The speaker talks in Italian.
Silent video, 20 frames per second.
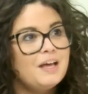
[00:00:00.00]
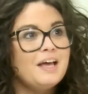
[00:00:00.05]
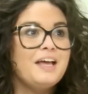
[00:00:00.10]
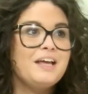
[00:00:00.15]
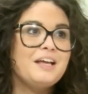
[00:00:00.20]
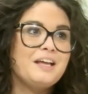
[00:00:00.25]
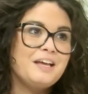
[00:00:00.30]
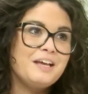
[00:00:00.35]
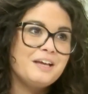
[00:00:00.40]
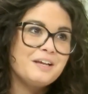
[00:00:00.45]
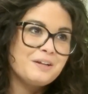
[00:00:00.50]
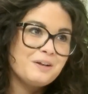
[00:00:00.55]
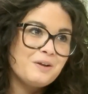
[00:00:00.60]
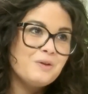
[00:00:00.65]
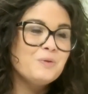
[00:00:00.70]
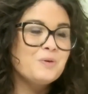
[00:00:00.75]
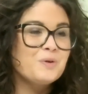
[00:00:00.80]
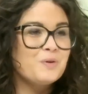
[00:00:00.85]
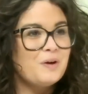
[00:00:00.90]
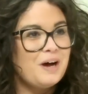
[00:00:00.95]
e
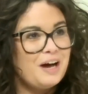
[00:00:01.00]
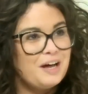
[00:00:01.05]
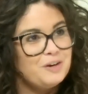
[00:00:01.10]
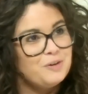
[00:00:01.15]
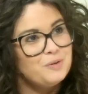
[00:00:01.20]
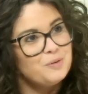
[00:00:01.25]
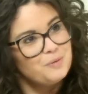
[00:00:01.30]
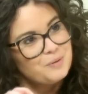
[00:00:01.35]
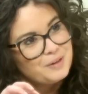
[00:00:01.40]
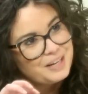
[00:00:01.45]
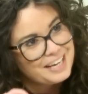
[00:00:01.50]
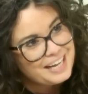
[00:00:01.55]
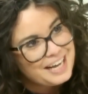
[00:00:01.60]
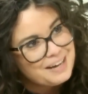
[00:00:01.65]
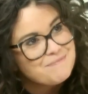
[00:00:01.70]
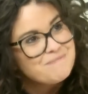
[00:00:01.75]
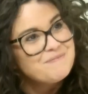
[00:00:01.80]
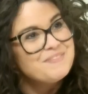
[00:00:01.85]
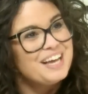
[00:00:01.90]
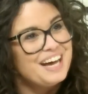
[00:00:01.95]
loro hanno
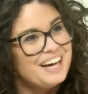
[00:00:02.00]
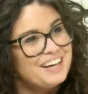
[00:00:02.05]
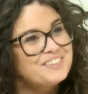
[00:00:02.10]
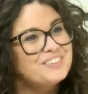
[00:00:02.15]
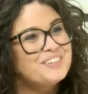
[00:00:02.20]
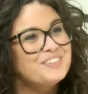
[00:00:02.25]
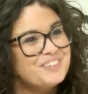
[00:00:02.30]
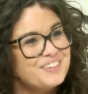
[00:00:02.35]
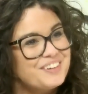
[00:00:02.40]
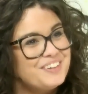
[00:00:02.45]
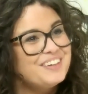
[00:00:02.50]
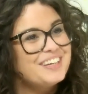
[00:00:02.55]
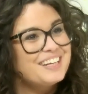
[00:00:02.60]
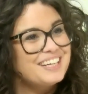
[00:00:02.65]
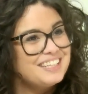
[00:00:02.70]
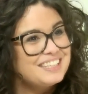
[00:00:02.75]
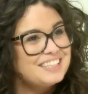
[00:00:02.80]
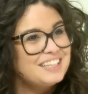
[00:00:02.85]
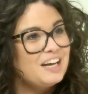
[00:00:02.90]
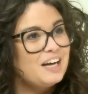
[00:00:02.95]
cambiato però in
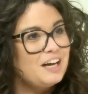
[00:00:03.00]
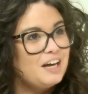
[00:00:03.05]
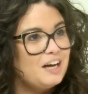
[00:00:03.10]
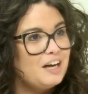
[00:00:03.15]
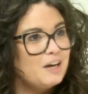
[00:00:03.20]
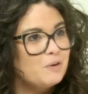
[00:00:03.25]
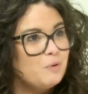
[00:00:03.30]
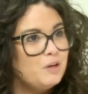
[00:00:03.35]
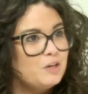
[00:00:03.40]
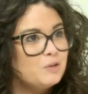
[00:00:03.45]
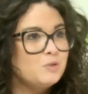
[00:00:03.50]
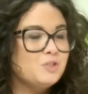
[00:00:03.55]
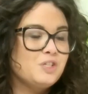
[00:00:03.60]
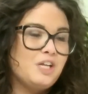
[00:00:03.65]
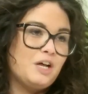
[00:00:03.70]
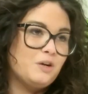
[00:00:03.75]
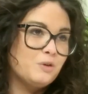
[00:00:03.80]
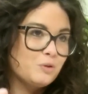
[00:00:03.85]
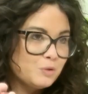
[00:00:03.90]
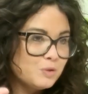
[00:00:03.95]
realtà
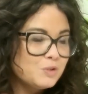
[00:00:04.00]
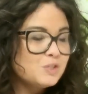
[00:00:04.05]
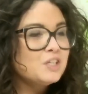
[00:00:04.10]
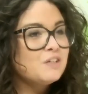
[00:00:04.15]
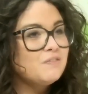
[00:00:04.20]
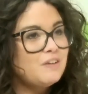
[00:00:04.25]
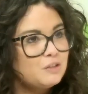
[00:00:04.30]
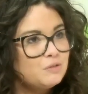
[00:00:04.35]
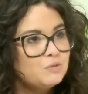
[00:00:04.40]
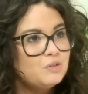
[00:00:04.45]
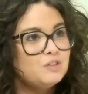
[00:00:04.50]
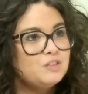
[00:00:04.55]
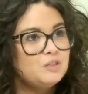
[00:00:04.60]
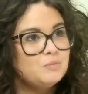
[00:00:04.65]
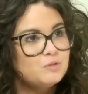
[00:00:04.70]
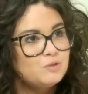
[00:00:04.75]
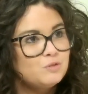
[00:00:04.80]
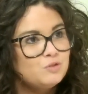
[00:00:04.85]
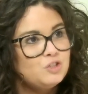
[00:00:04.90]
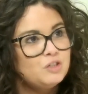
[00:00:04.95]
qualcosina, hanno conservato
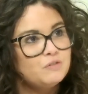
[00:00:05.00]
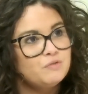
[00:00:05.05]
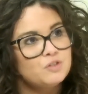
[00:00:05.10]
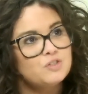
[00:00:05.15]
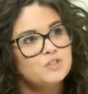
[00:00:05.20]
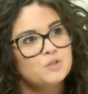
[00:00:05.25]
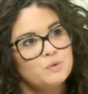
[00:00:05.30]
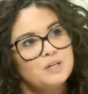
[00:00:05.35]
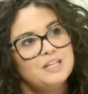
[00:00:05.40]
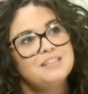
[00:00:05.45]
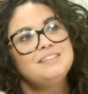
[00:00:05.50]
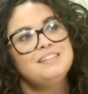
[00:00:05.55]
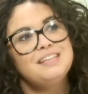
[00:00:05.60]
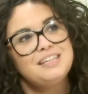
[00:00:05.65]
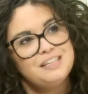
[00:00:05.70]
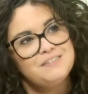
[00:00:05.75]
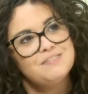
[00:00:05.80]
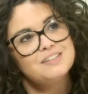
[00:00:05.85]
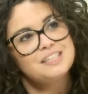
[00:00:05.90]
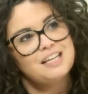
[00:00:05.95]
l'etimologia, forse quella
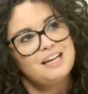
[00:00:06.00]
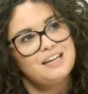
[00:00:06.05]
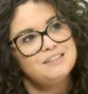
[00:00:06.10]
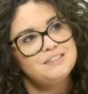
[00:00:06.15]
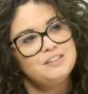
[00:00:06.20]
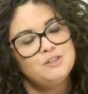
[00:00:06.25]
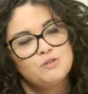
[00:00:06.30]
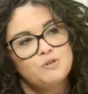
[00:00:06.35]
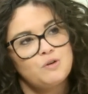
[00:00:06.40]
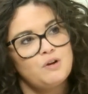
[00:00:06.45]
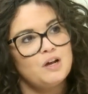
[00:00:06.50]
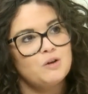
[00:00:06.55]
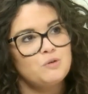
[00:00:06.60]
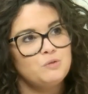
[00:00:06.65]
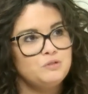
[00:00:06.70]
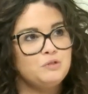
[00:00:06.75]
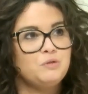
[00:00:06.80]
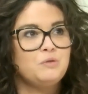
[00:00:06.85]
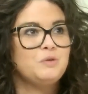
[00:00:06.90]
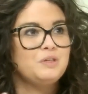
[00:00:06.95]
deriva dal latino, non la
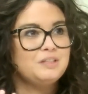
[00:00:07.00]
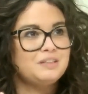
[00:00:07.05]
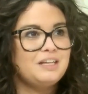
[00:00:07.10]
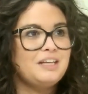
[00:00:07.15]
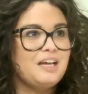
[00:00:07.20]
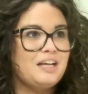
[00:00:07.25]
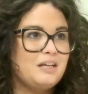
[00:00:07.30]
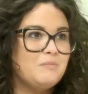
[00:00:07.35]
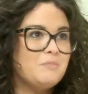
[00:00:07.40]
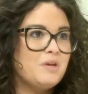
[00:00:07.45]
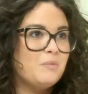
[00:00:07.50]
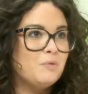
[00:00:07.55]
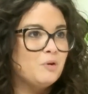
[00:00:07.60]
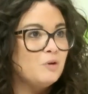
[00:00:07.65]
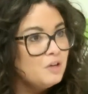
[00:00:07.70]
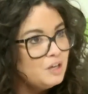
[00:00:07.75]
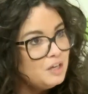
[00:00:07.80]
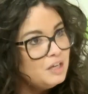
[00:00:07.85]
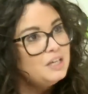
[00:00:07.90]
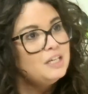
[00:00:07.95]
continua. Noi italiani abbiamo
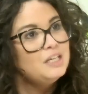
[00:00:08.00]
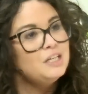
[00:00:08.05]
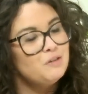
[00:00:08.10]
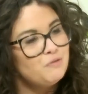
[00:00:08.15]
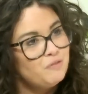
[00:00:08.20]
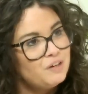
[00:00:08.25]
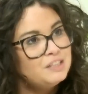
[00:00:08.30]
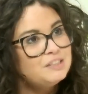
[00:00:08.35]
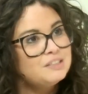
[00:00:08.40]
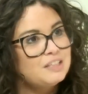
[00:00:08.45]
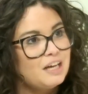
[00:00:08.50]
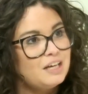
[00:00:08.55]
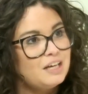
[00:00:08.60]
il vantaggio.